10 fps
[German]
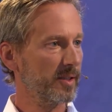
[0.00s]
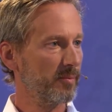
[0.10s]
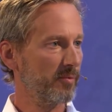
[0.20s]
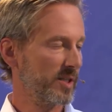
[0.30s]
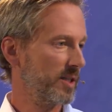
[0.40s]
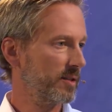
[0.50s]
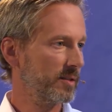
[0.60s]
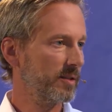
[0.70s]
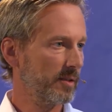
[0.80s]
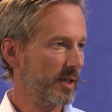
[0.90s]
ähm, was
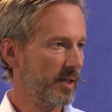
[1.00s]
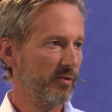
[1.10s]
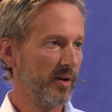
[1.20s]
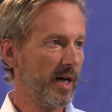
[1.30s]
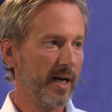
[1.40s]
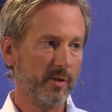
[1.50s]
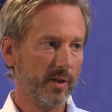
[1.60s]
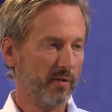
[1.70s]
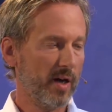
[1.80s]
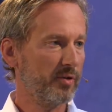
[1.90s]
halt dann der Wahrheit
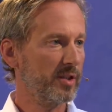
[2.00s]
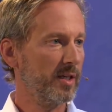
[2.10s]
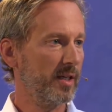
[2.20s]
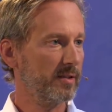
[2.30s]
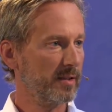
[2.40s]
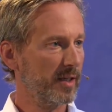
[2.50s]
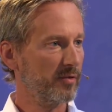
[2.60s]
und der Wahrhaftigkeit